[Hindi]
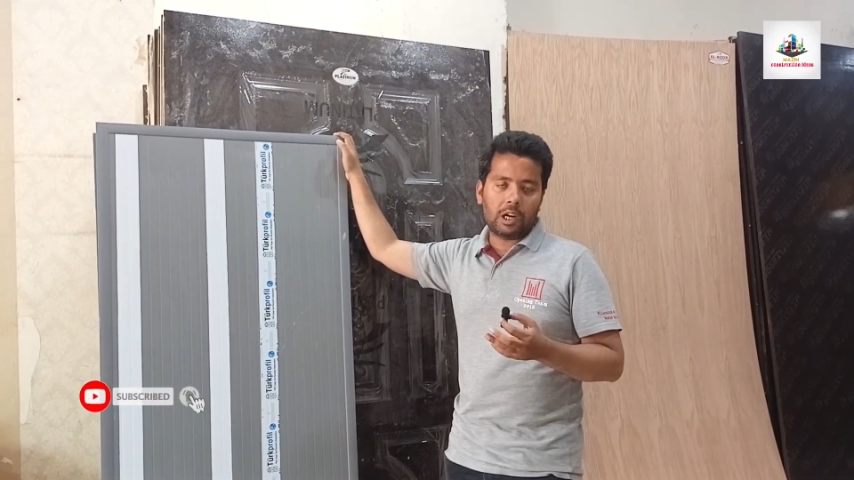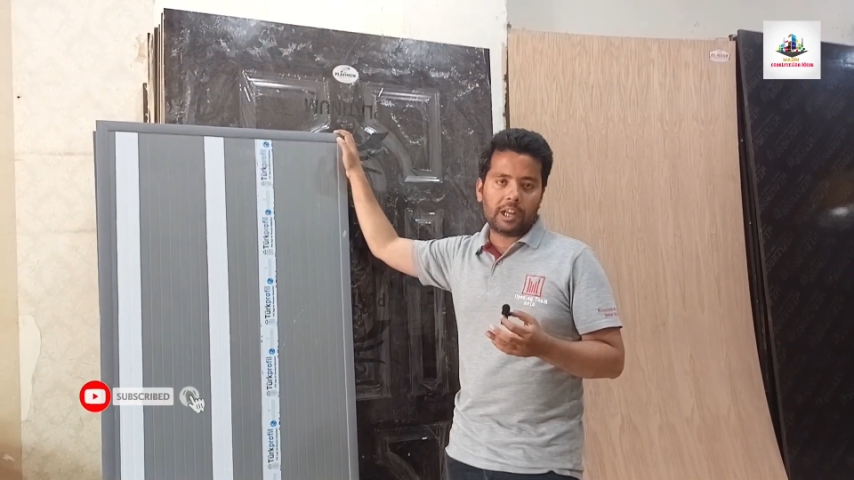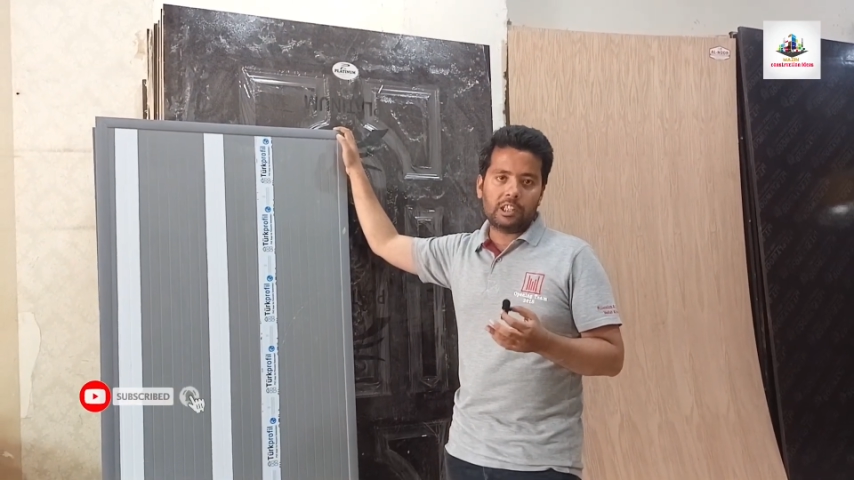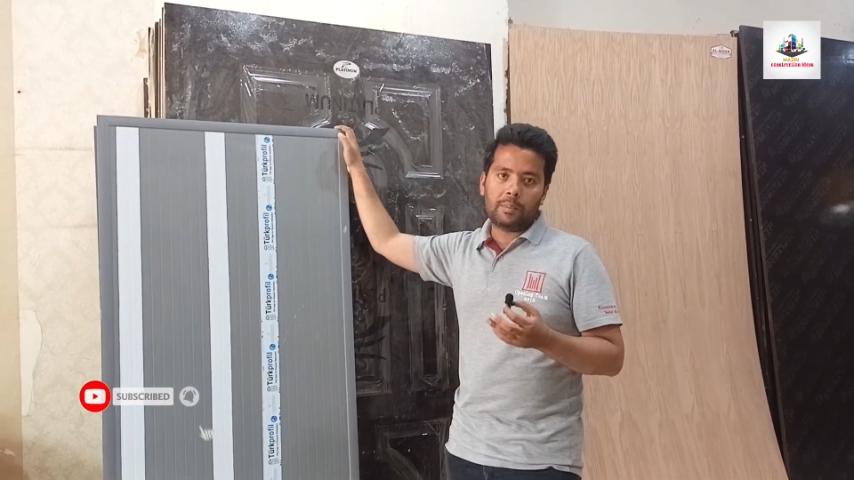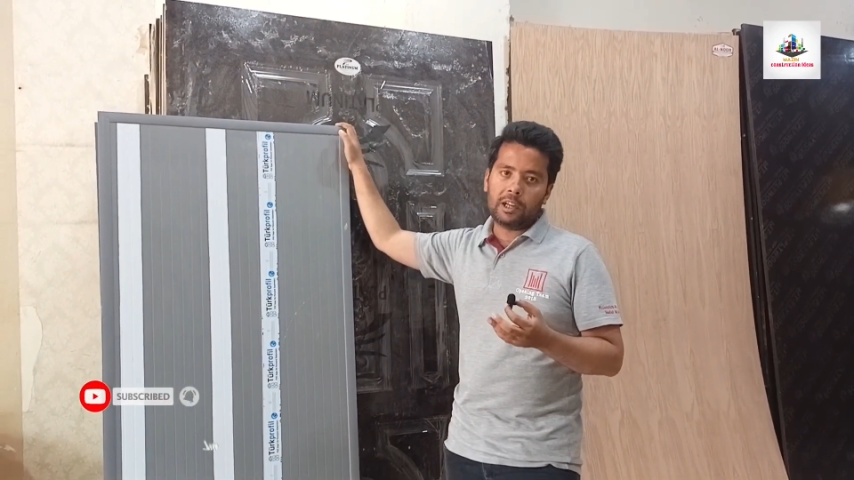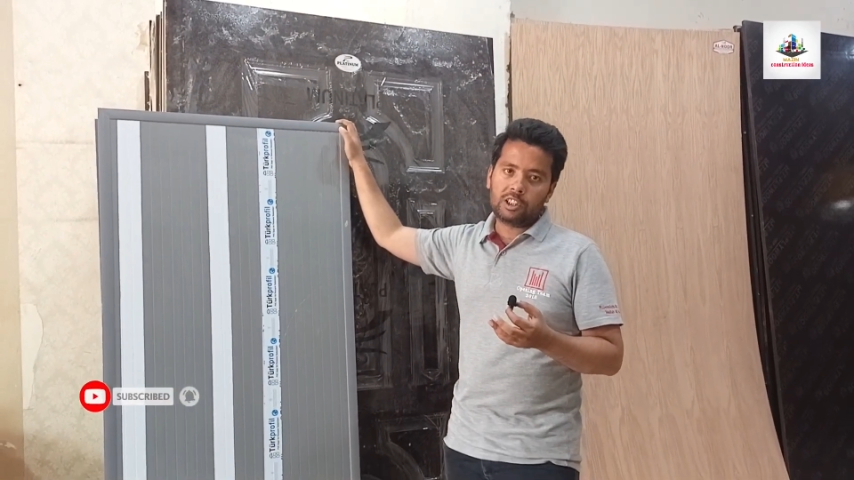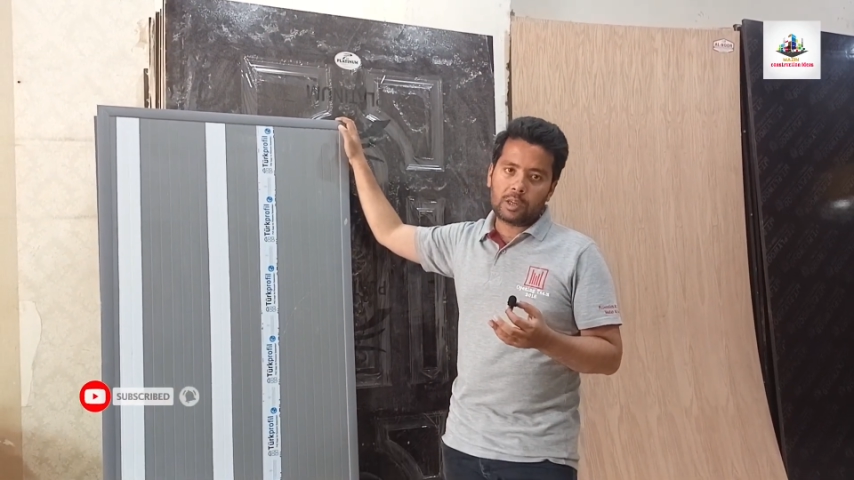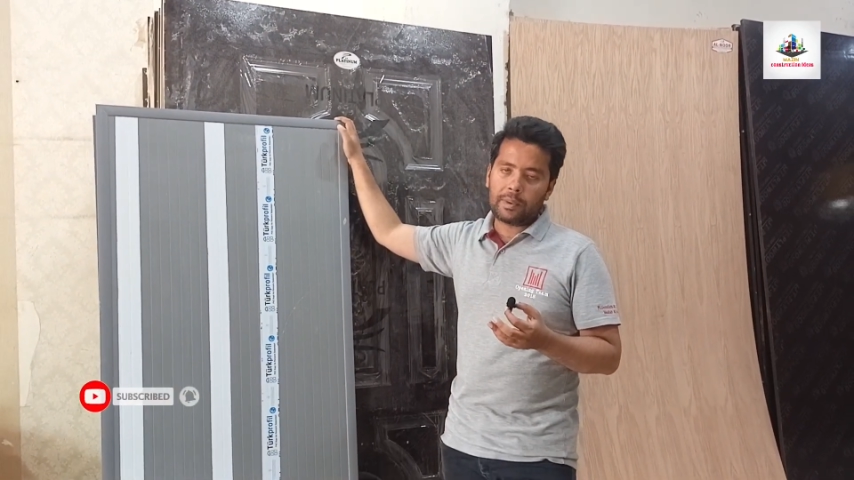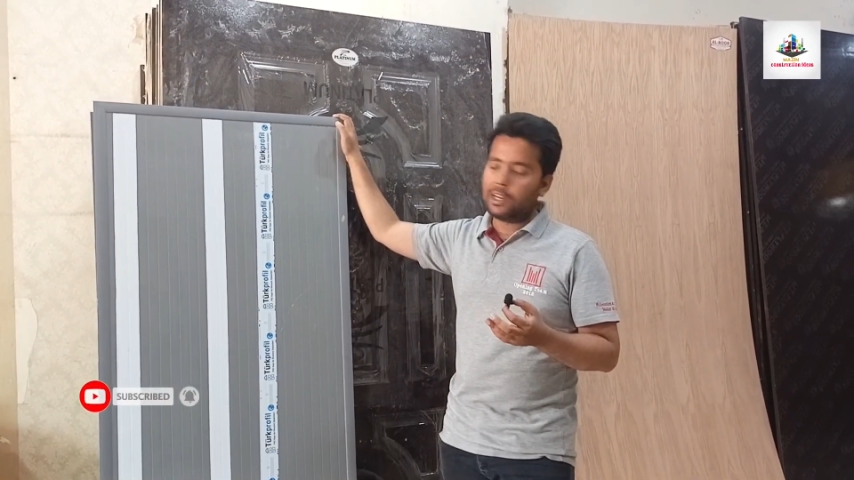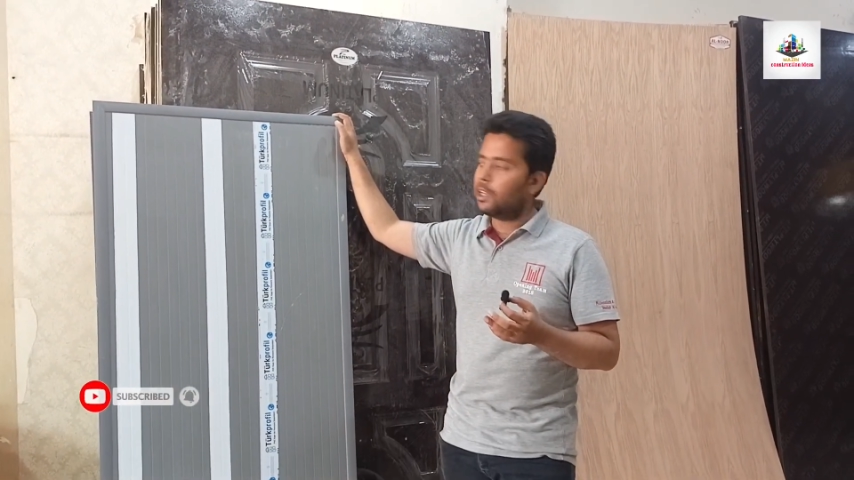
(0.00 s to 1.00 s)
लगा रहे हैं जहाँ
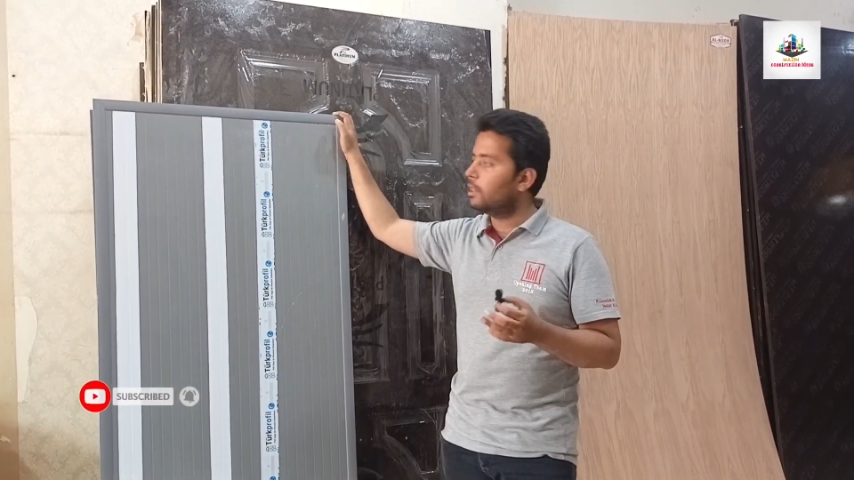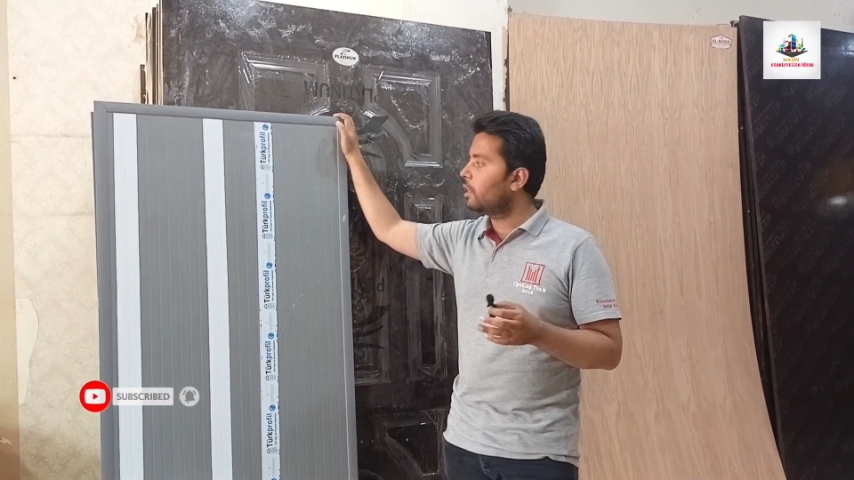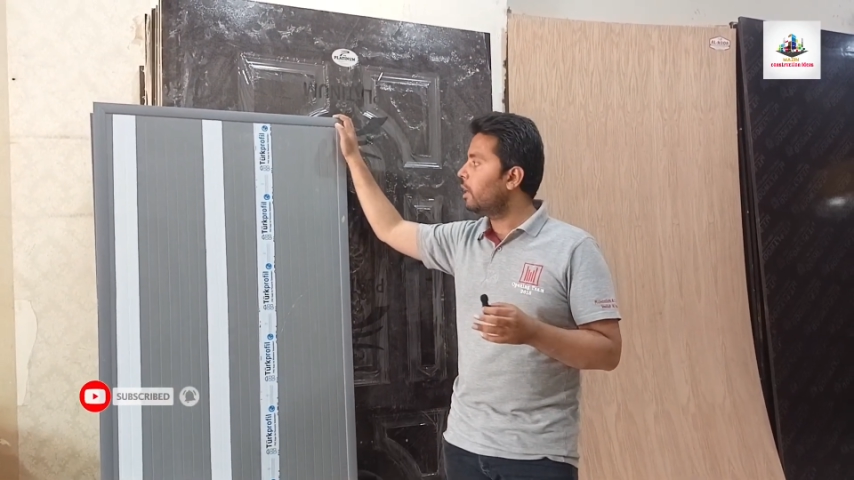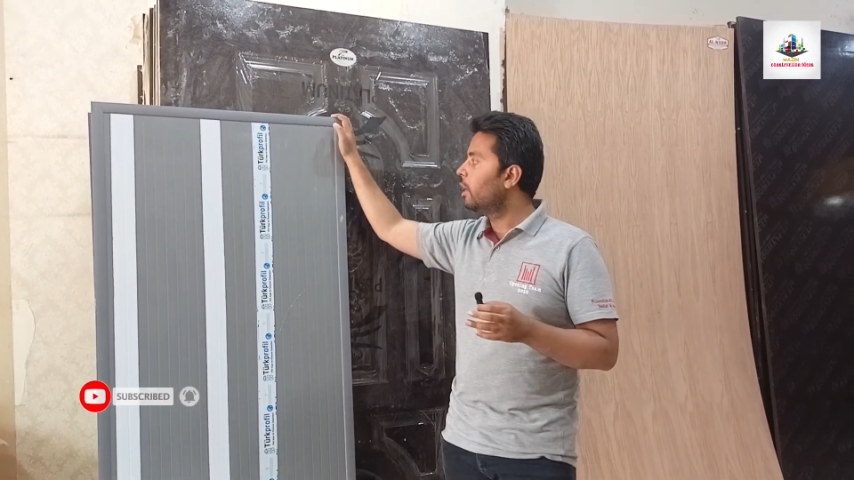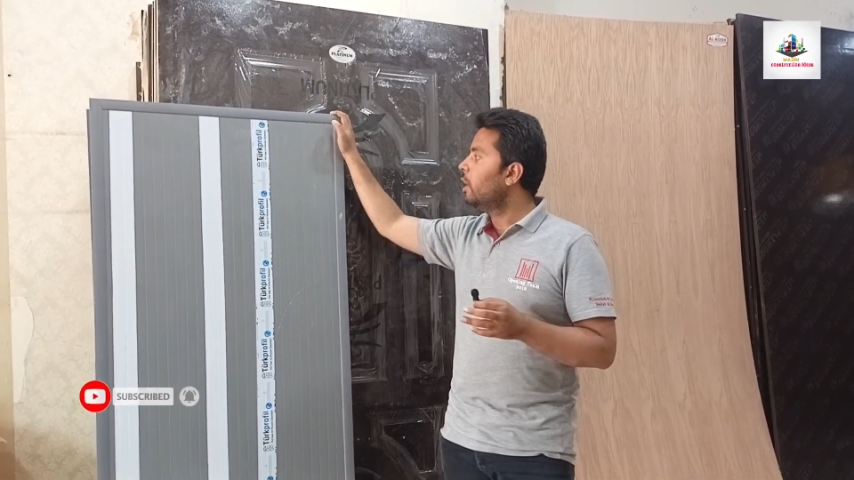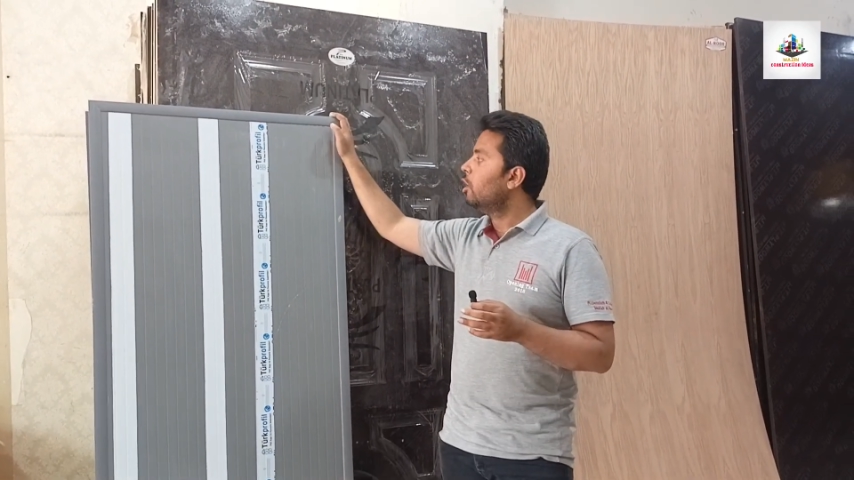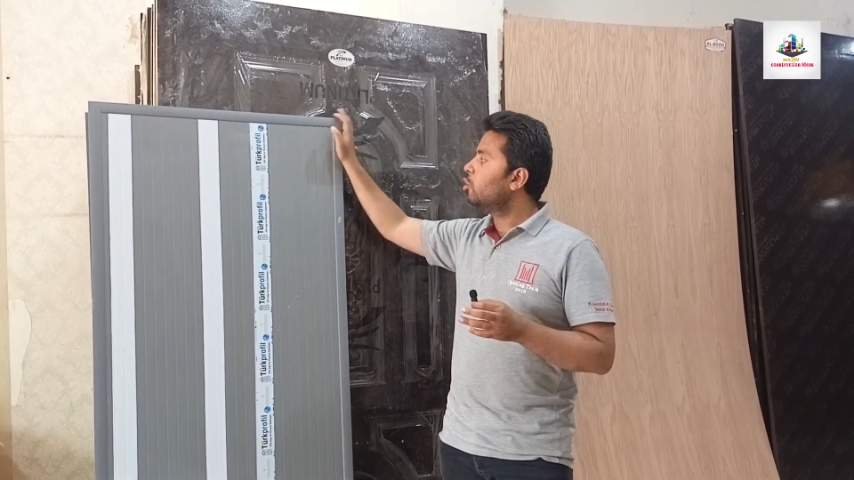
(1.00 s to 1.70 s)
बारिश का पानी आता है